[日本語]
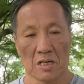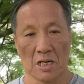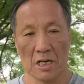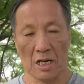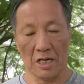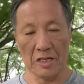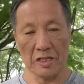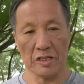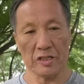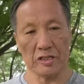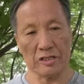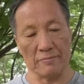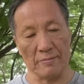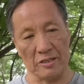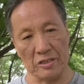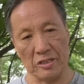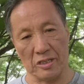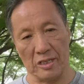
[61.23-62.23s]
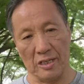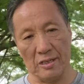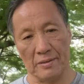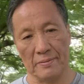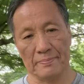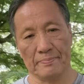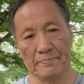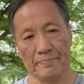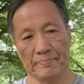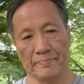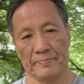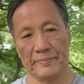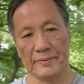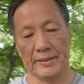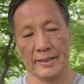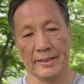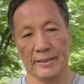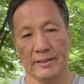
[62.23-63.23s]
返事しまして、
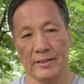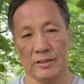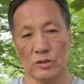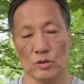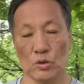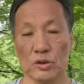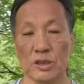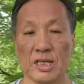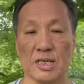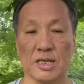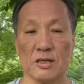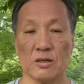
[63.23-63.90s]
当然に